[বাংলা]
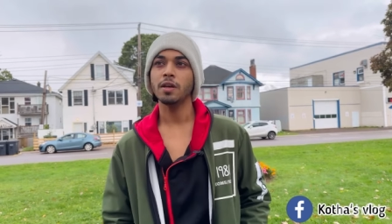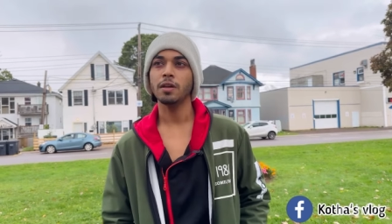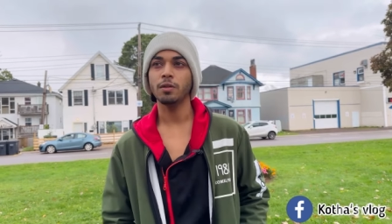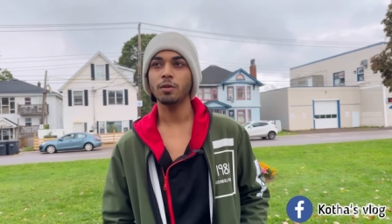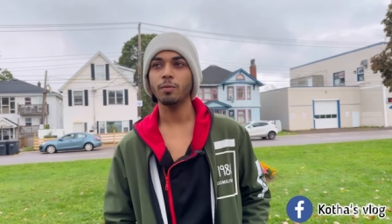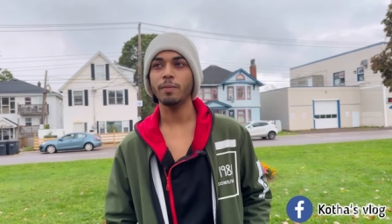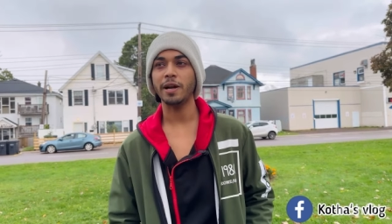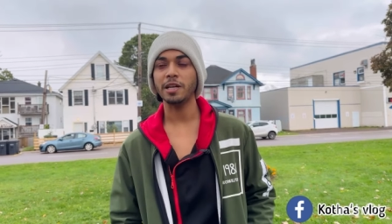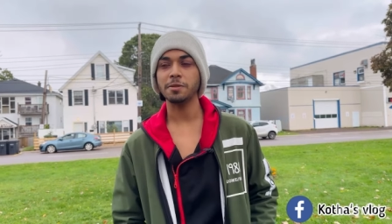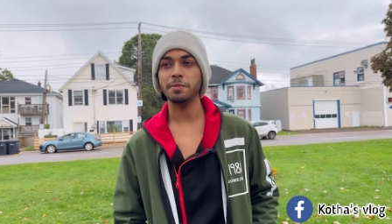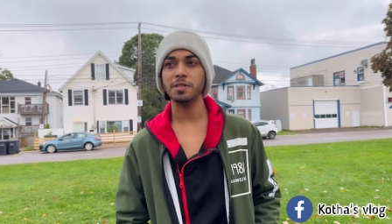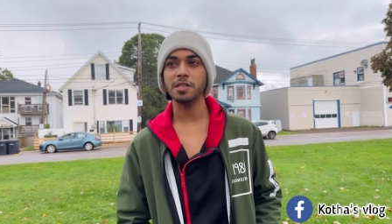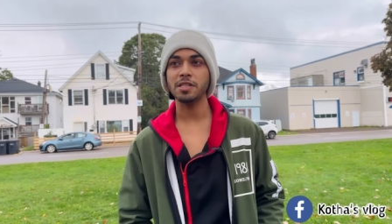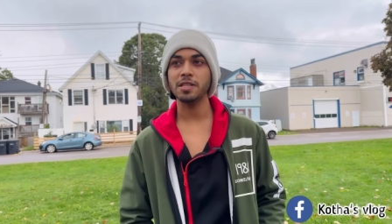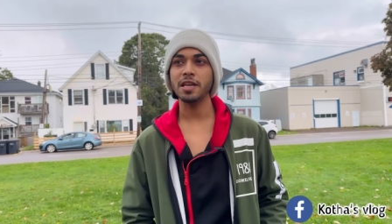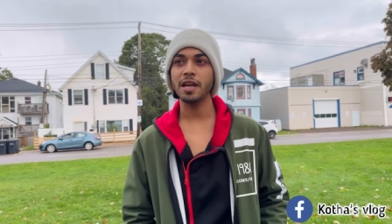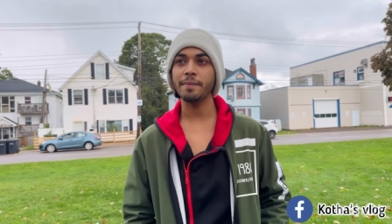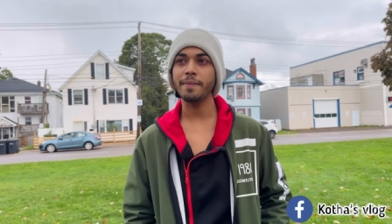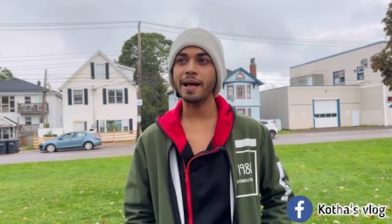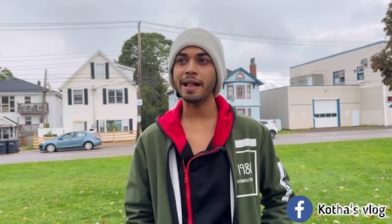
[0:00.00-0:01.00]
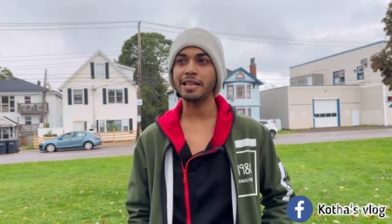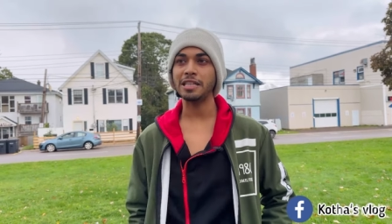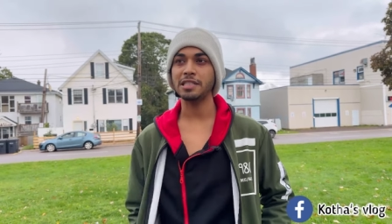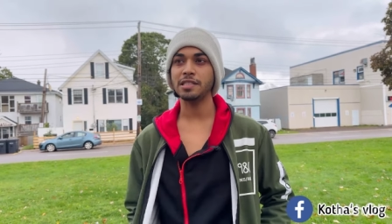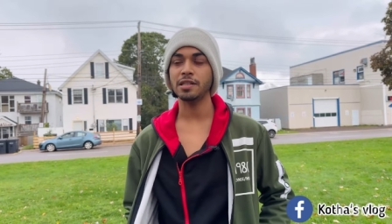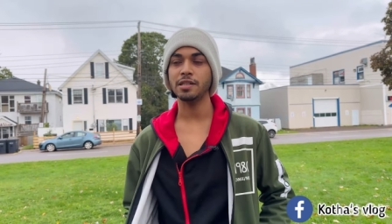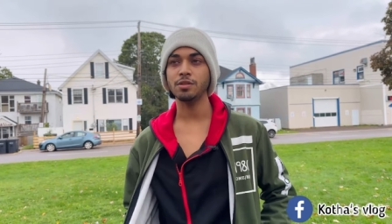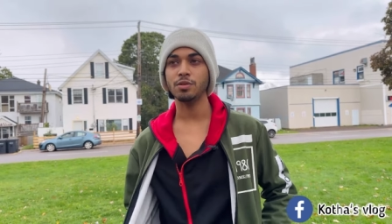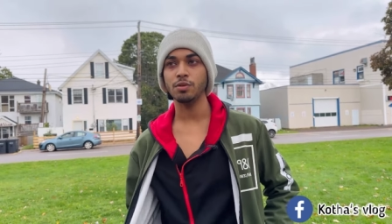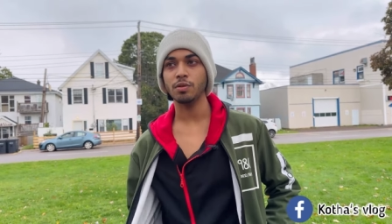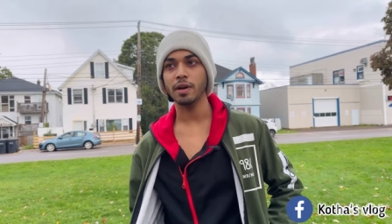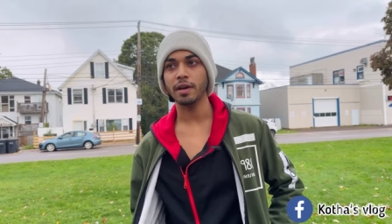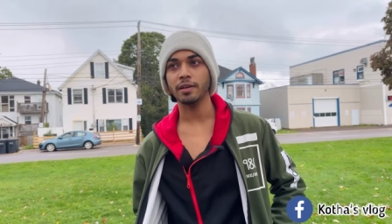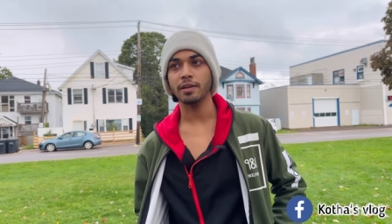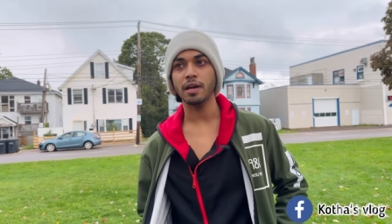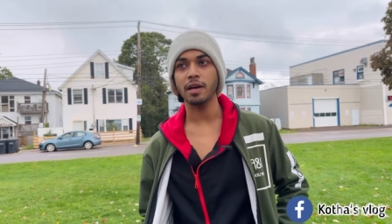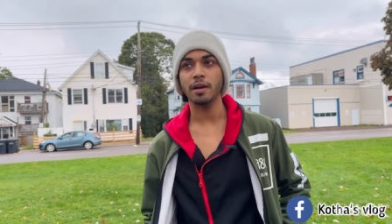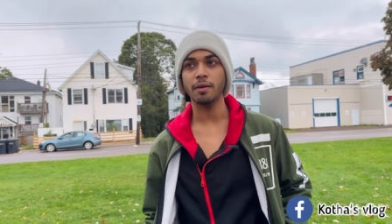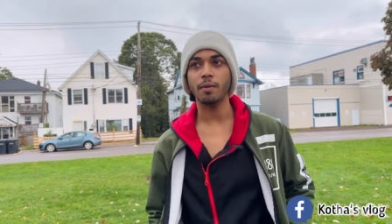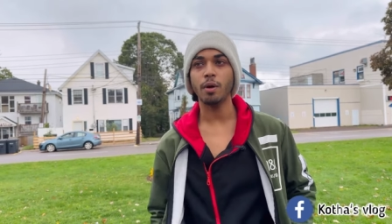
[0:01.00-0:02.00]
তো মার্চ মাসের দিকে আমি আর্টসের জন্য
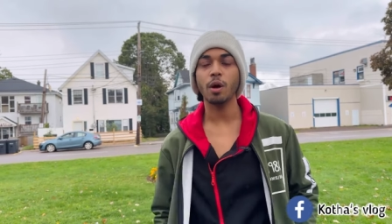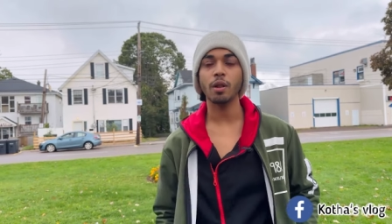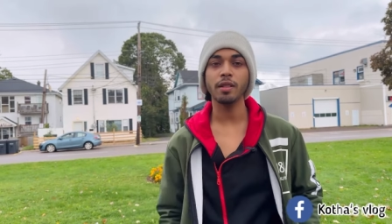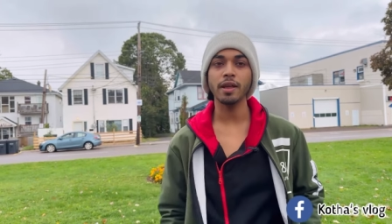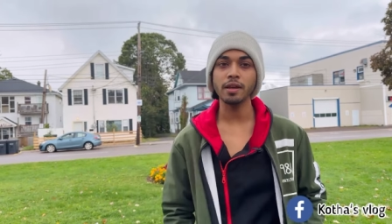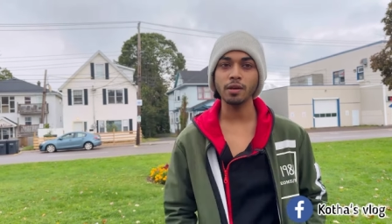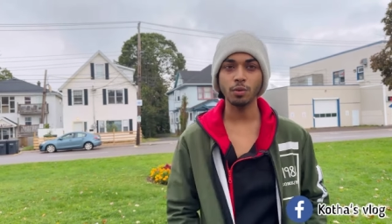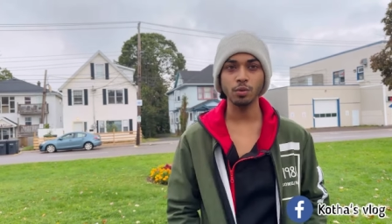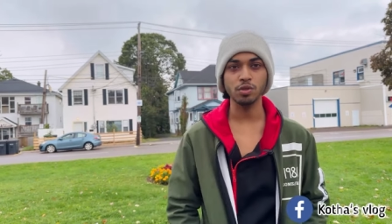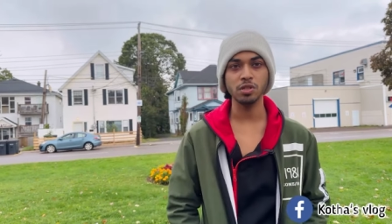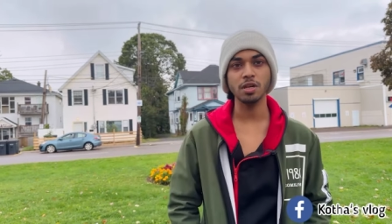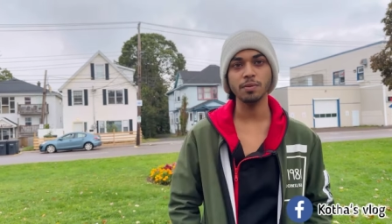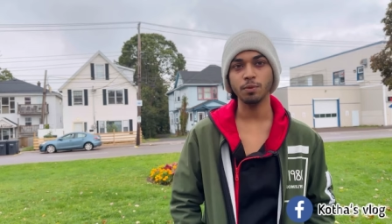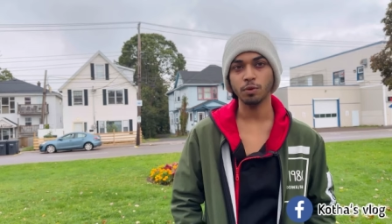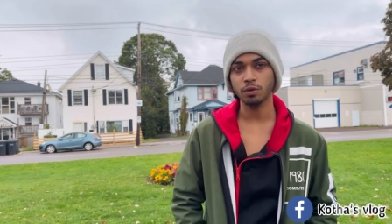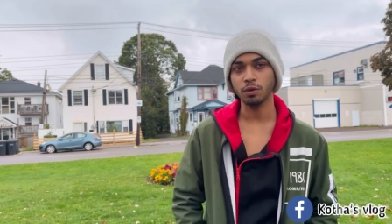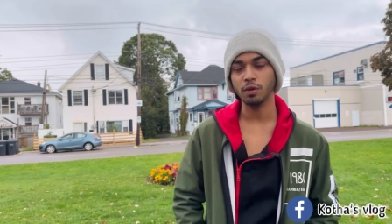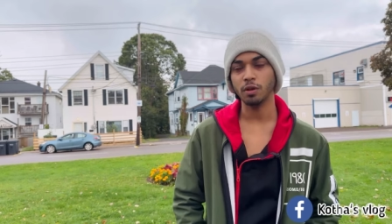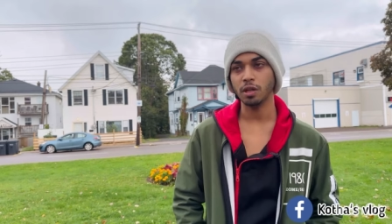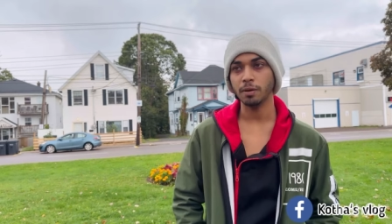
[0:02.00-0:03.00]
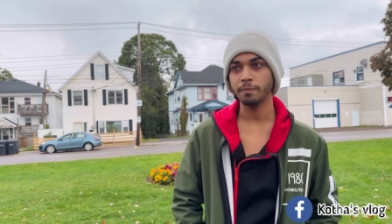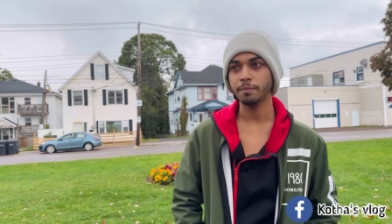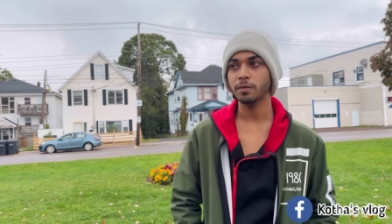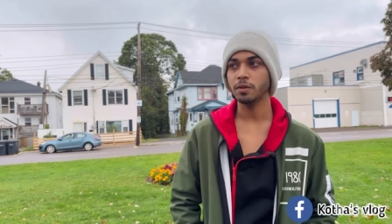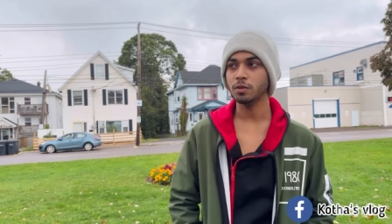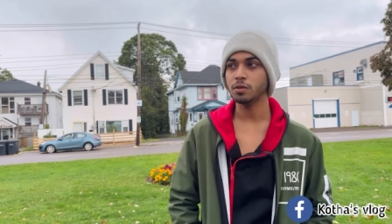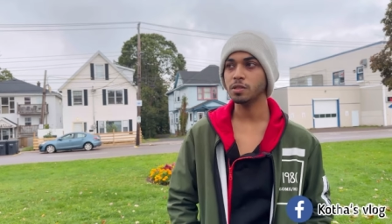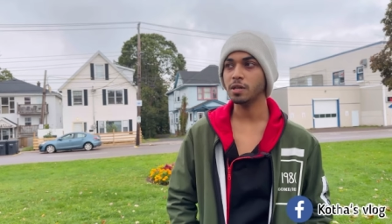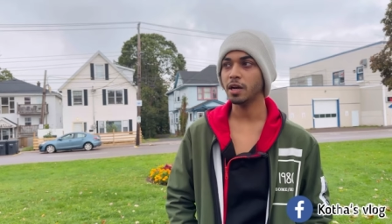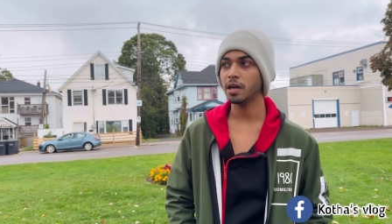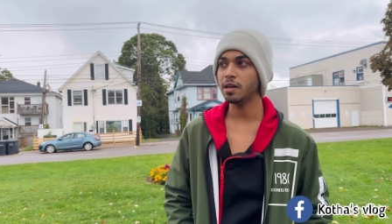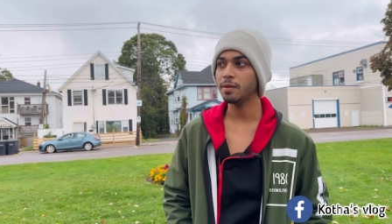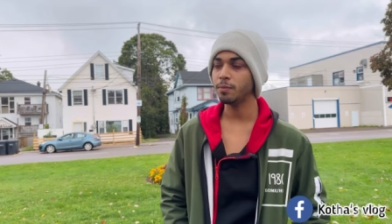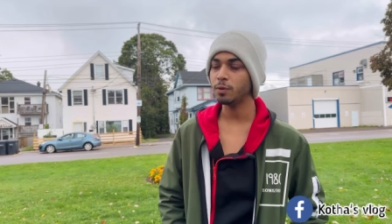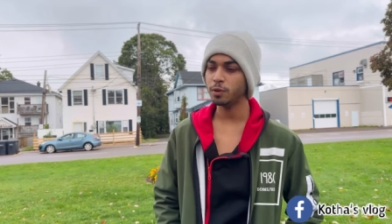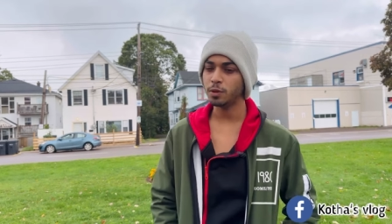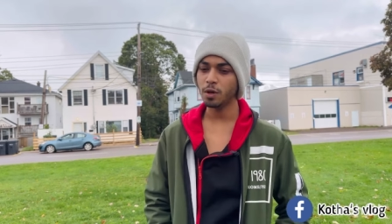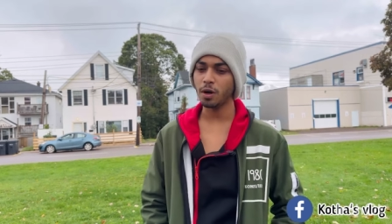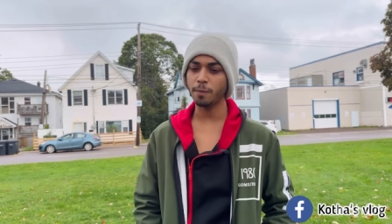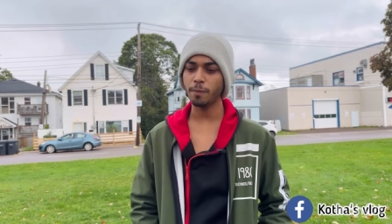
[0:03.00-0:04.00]
একটা অনলাইন কোচিংয়ে ভর্তি হলাম তো সেখানে
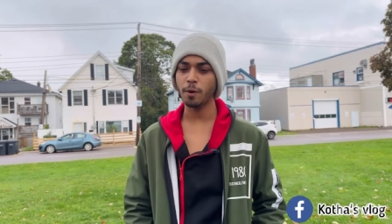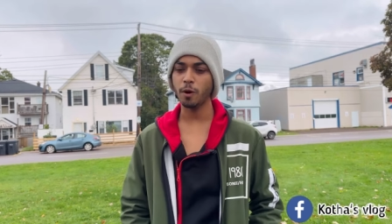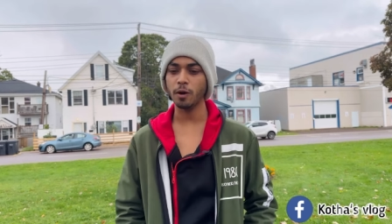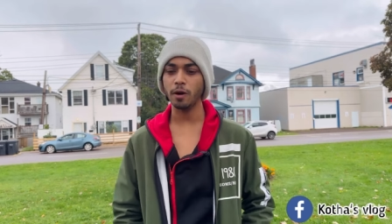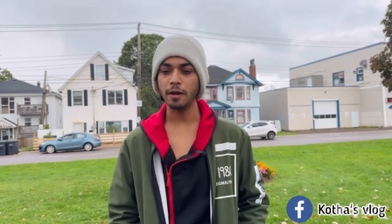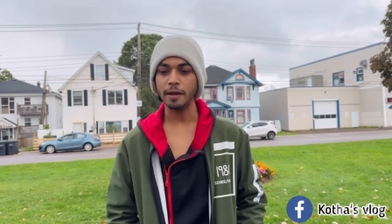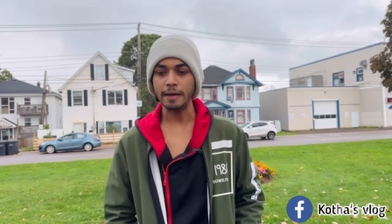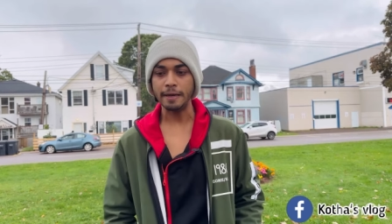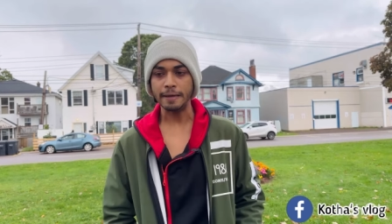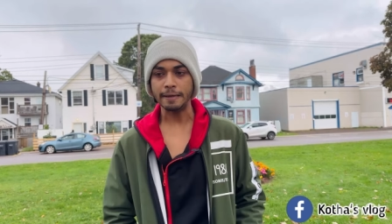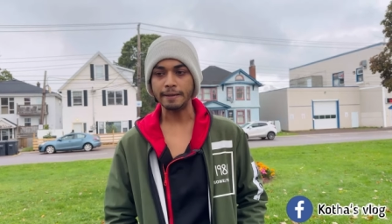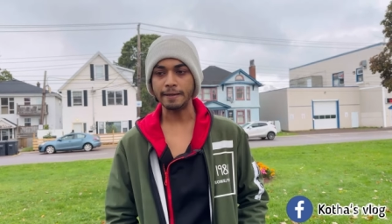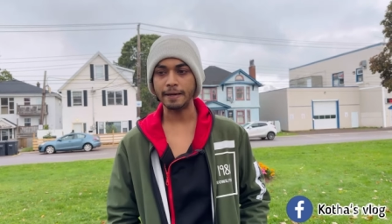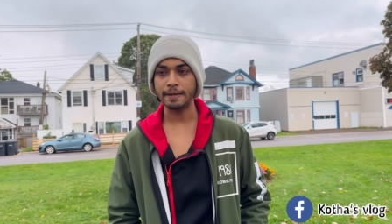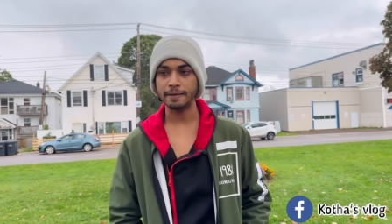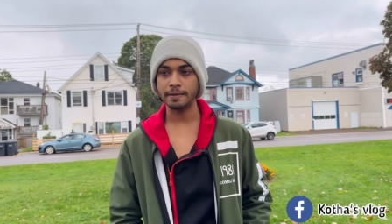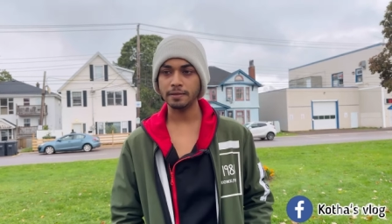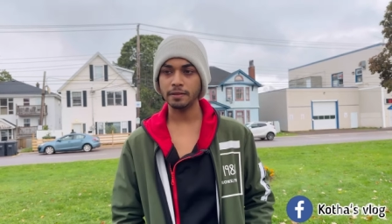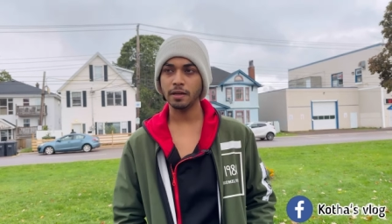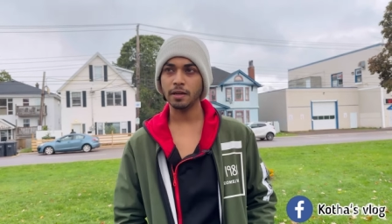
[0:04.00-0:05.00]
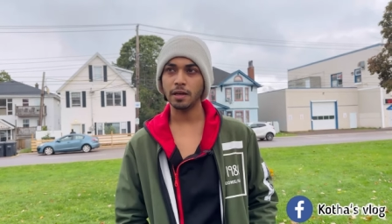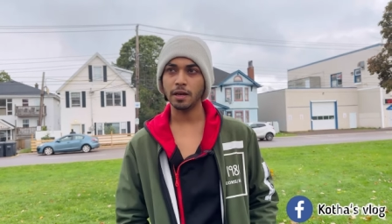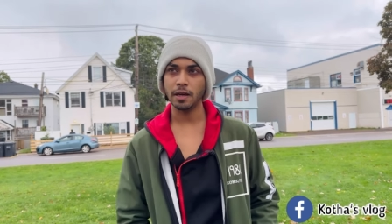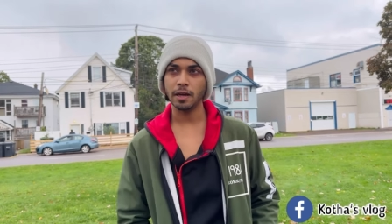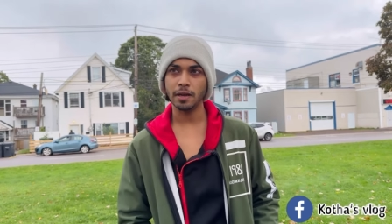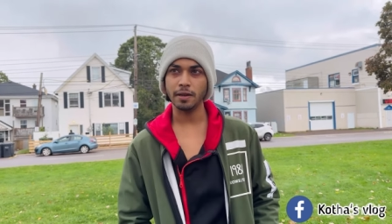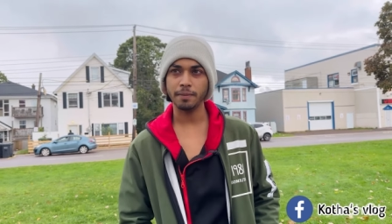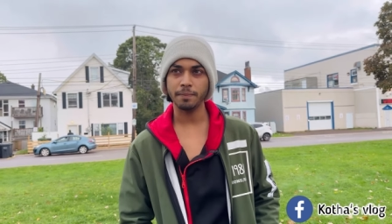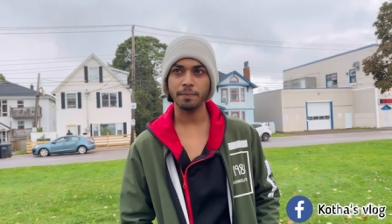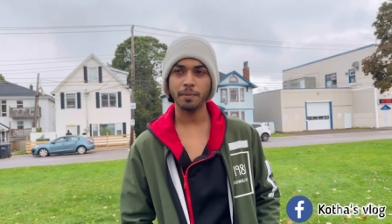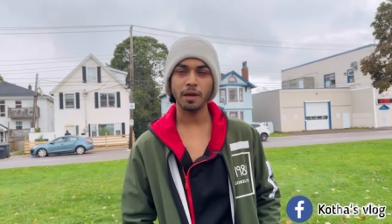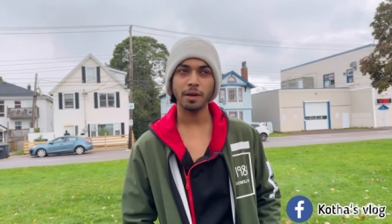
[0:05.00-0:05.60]
ভর্তি হওয়ার পর দেন uh,